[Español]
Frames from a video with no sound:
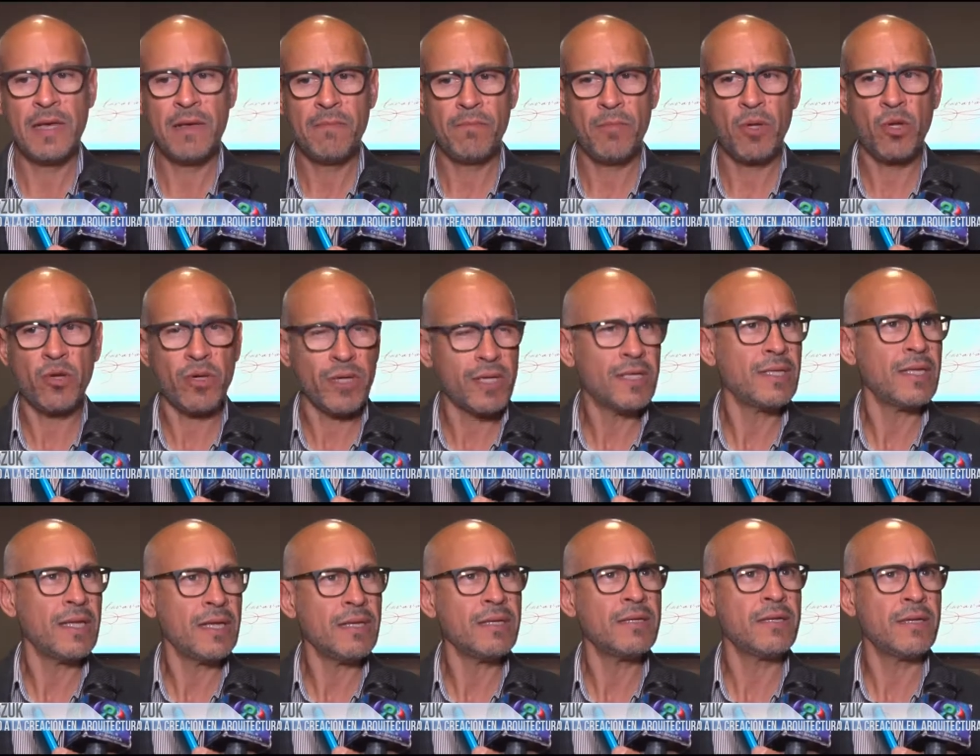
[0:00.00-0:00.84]
pero que
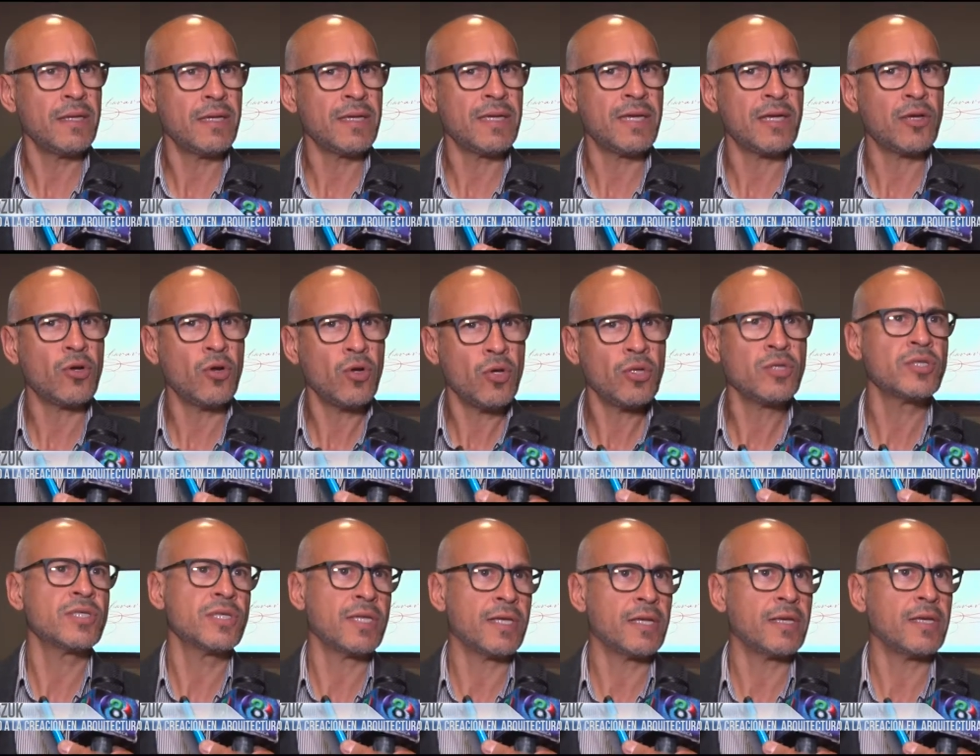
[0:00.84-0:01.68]
están, eh, que
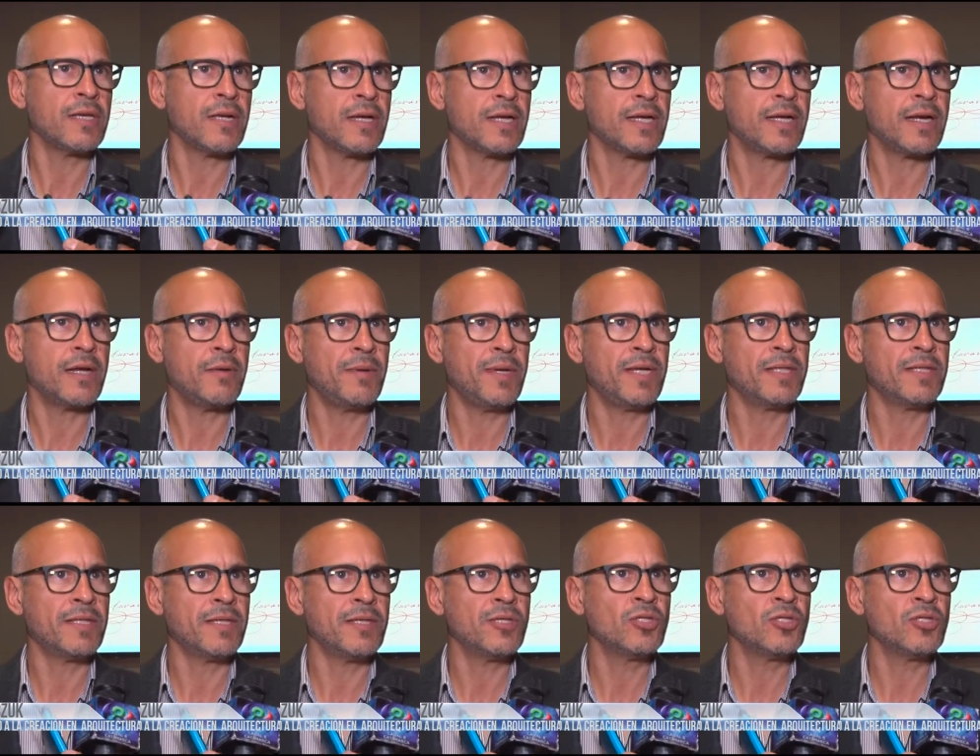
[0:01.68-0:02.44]
conocen a Carabati.